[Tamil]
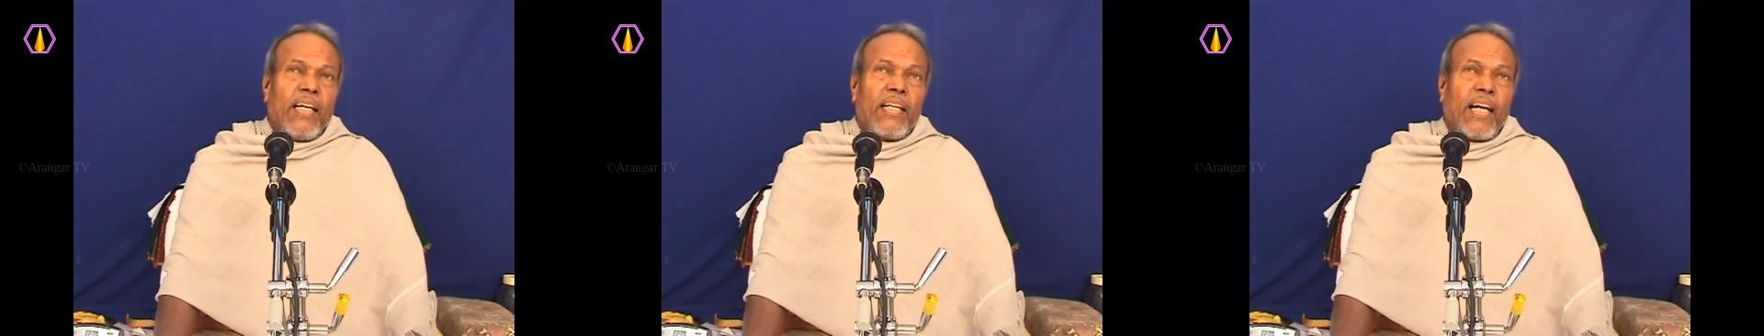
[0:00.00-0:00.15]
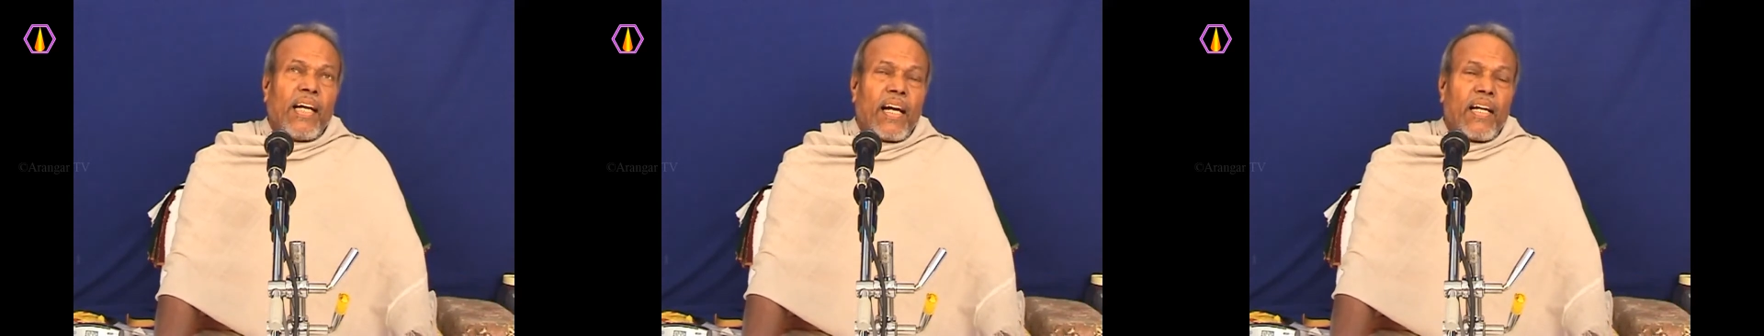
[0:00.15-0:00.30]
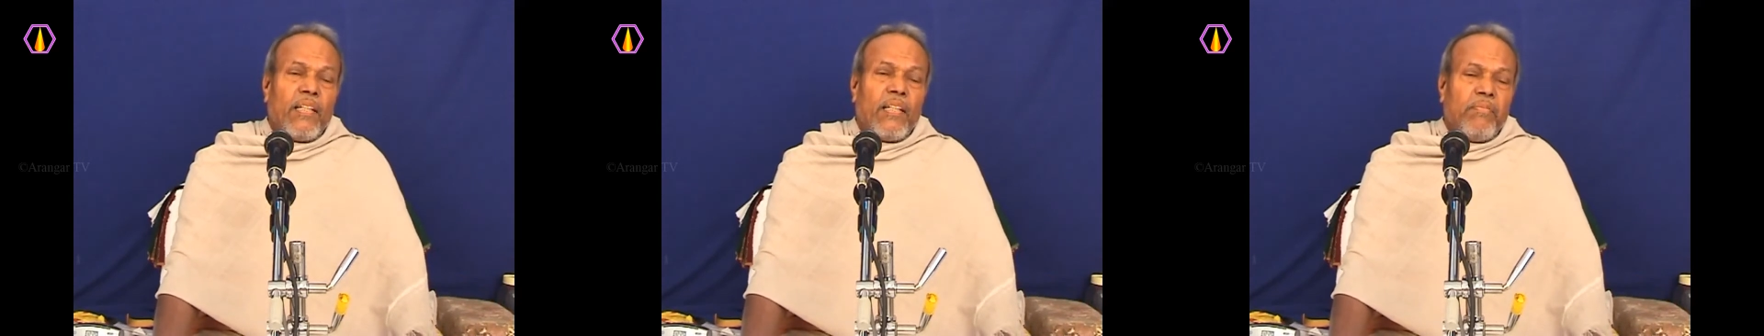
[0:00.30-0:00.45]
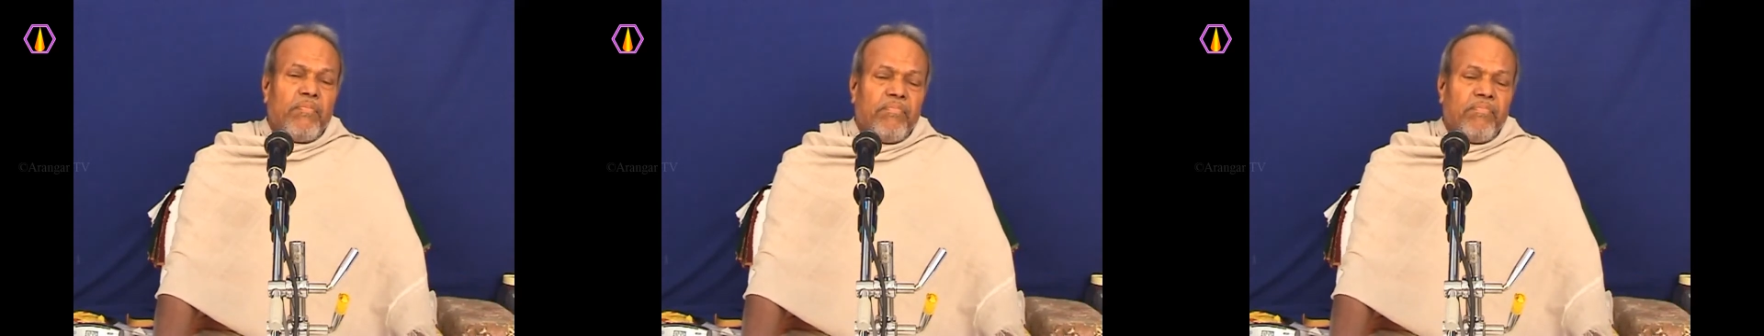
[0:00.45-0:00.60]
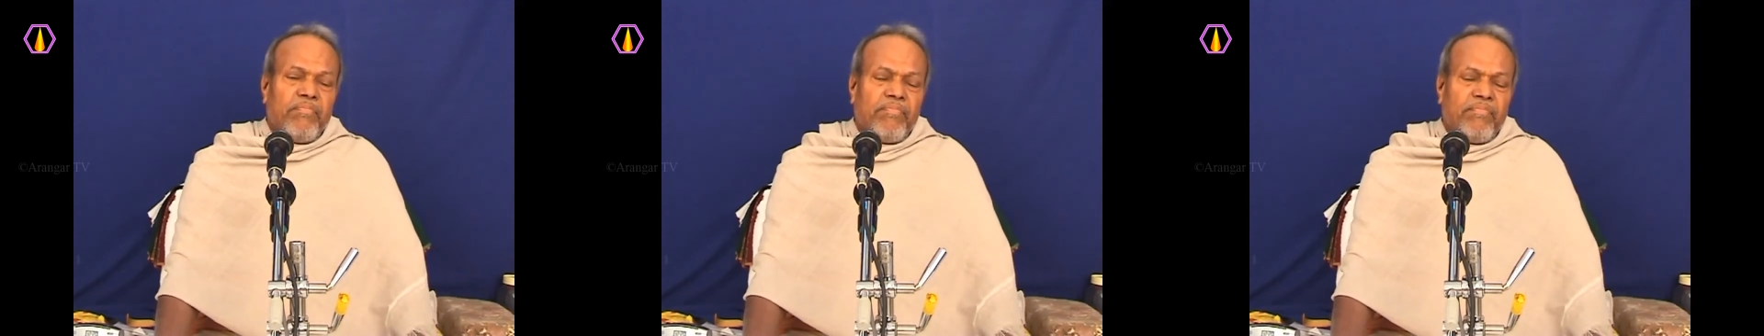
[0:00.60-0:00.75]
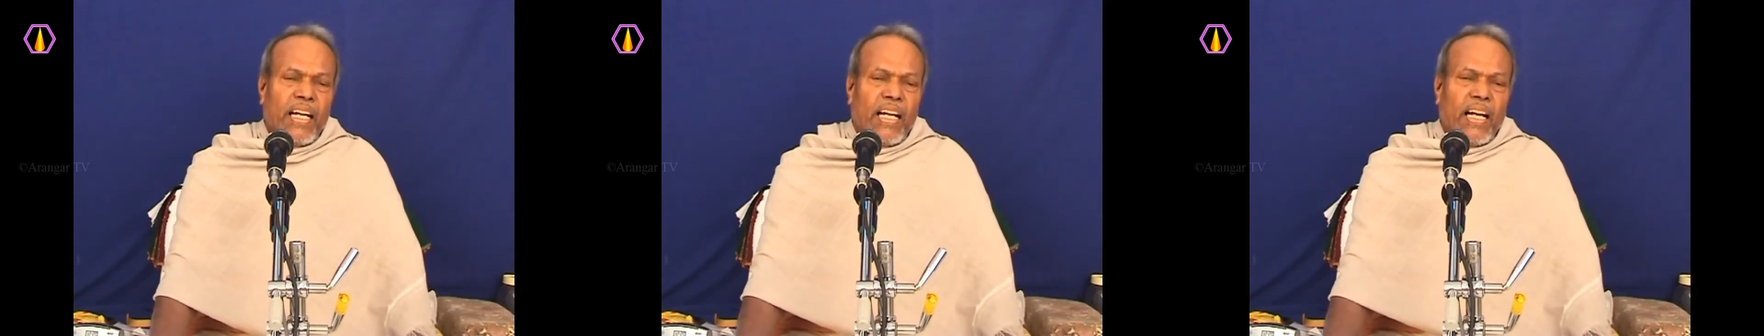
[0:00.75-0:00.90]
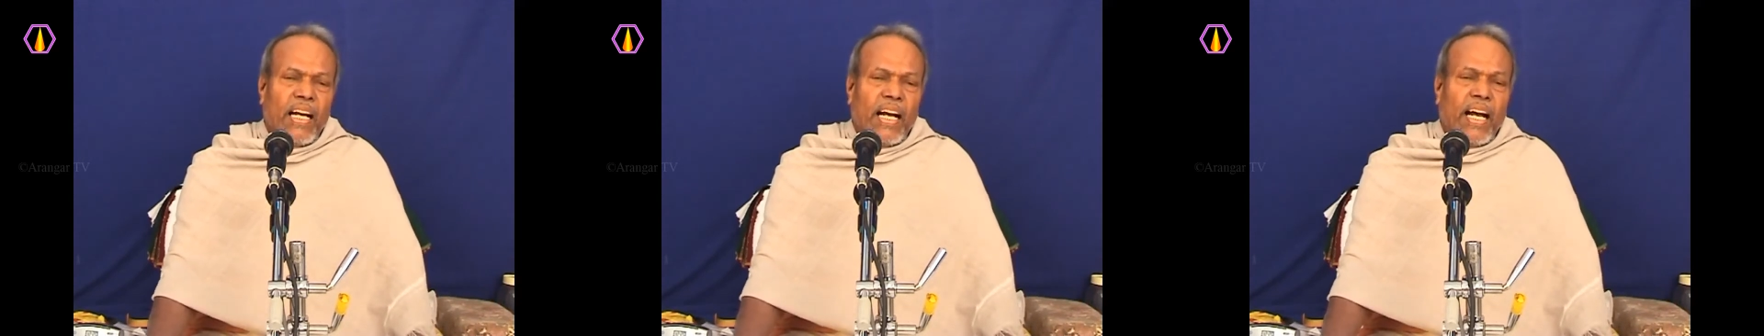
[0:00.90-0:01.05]
காரணம்
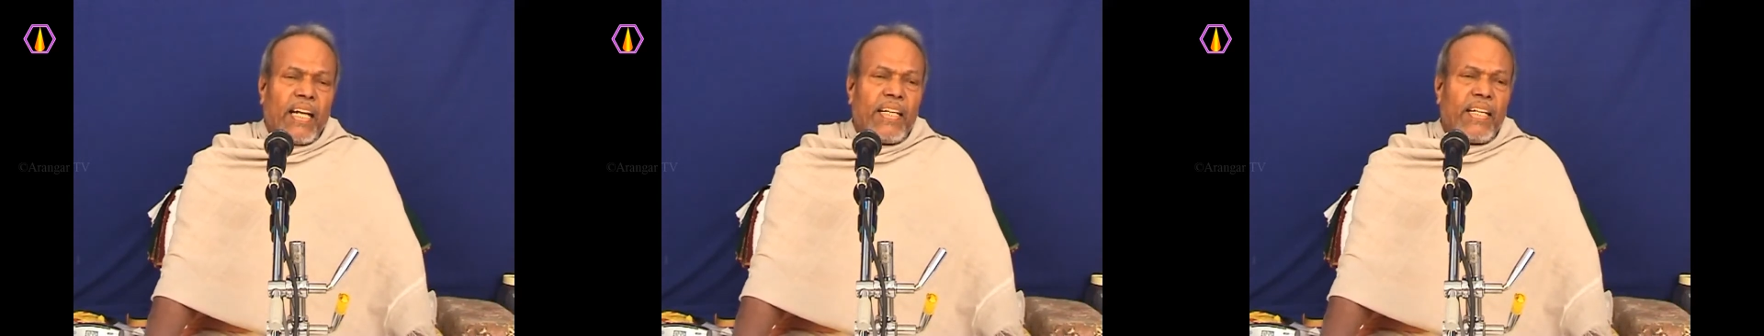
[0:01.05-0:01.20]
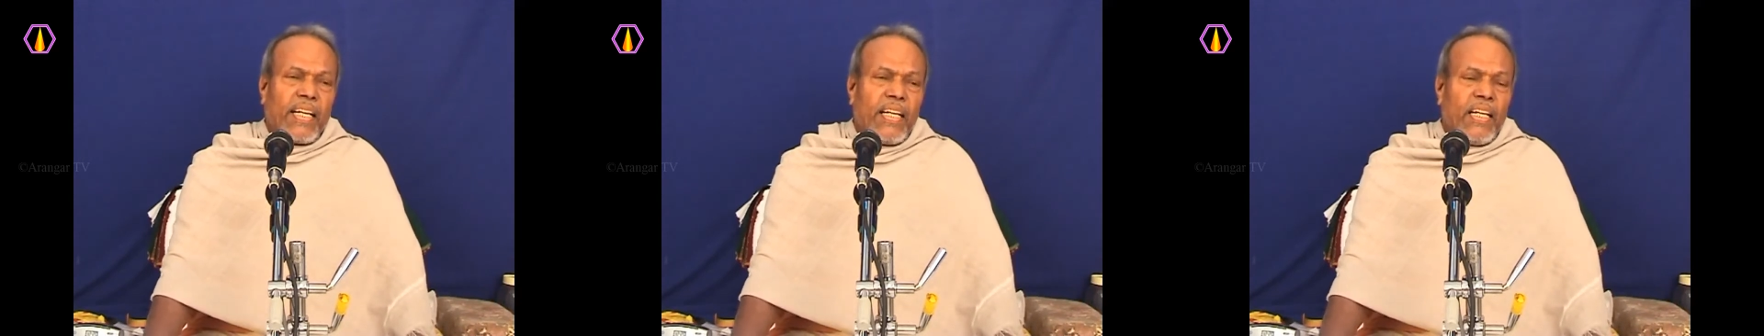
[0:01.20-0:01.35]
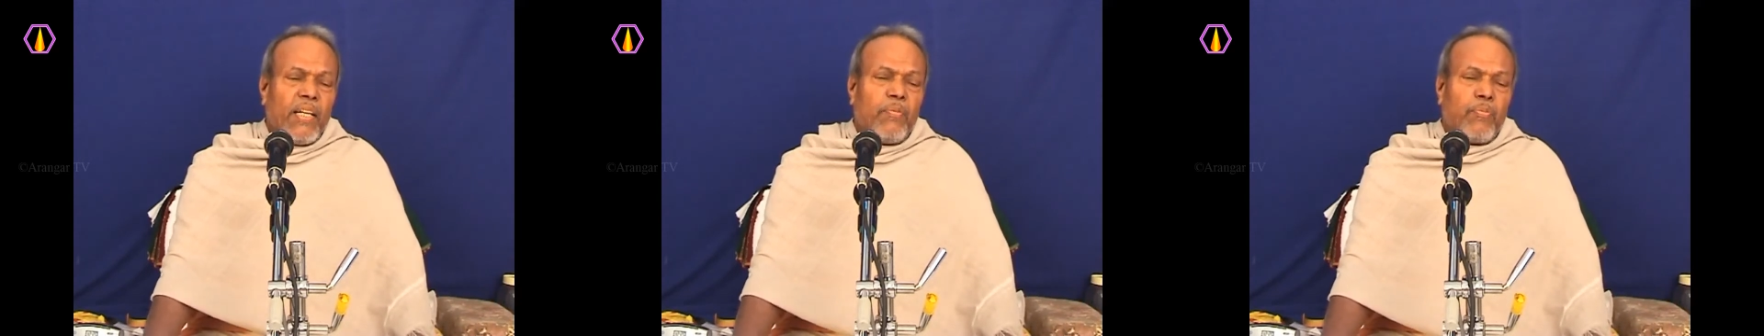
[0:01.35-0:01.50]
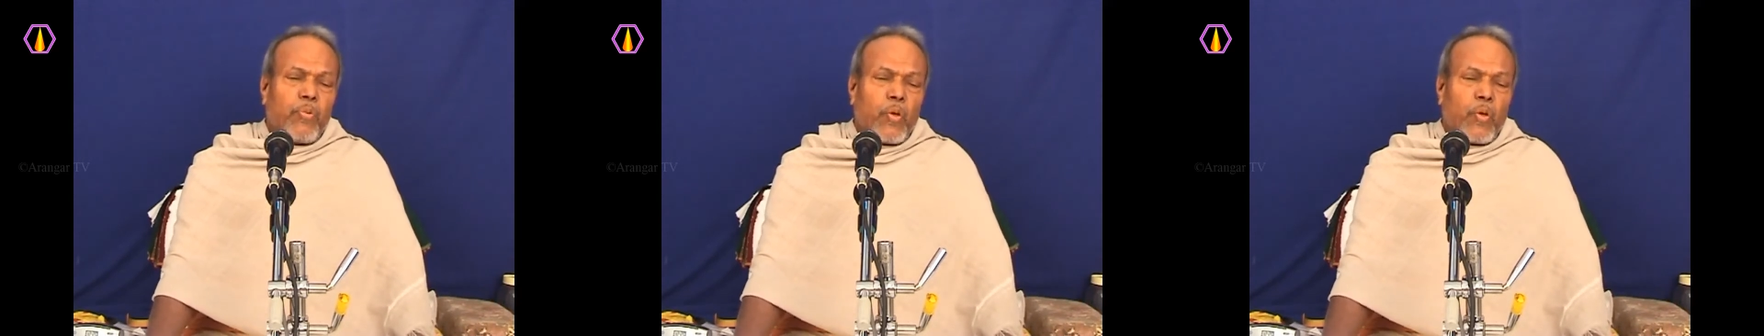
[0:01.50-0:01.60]
அந்த எண்ணம்